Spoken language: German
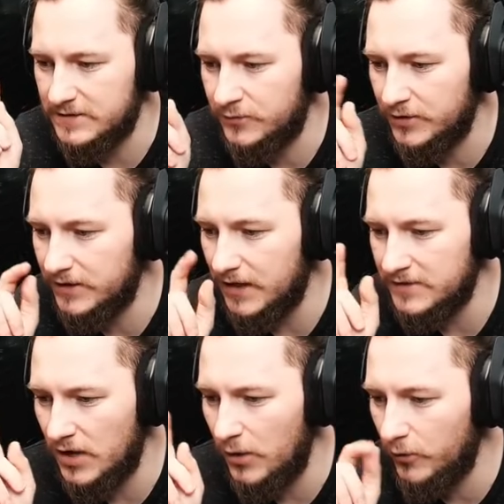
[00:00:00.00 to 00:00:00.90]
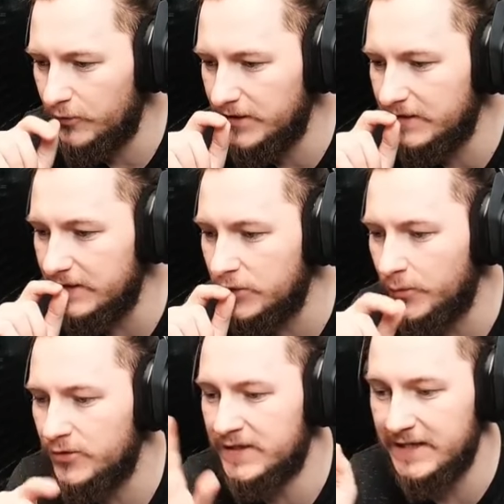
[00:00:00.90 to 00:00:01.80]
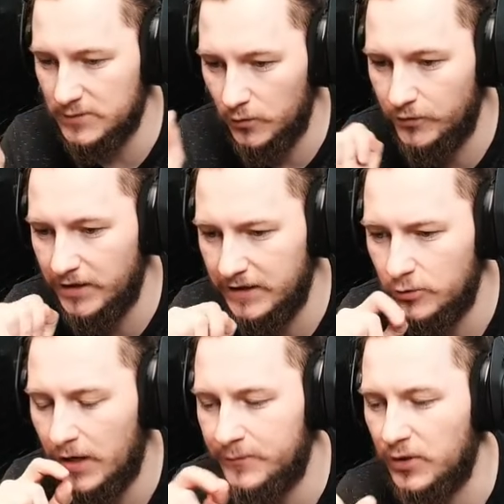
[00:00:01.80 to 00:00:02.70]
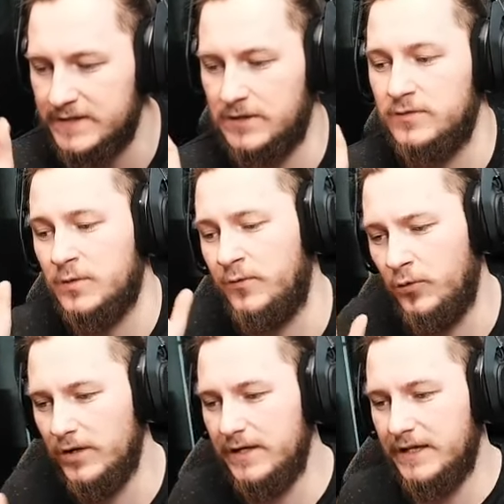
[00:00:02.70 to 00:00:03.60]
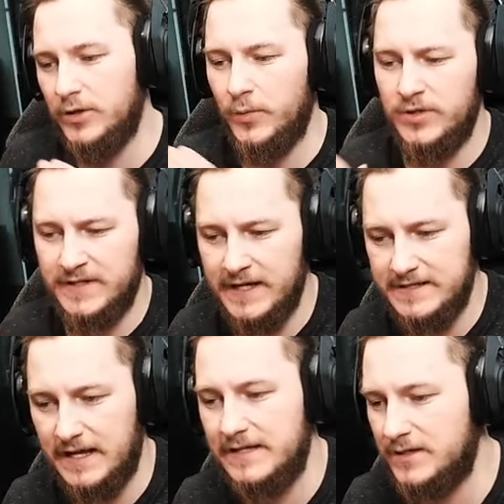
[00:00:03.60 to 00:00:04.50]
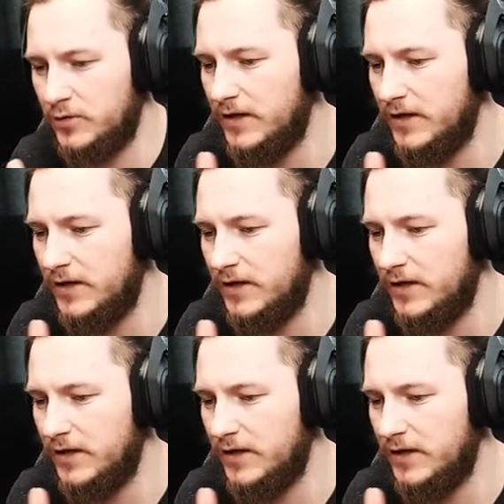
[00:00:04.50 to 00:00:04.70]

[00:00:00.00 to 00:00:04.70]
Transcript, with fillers: es. also auch für den Indominus Rex und für den Indoraptor. Also sowohl der Indominus Rex als auch der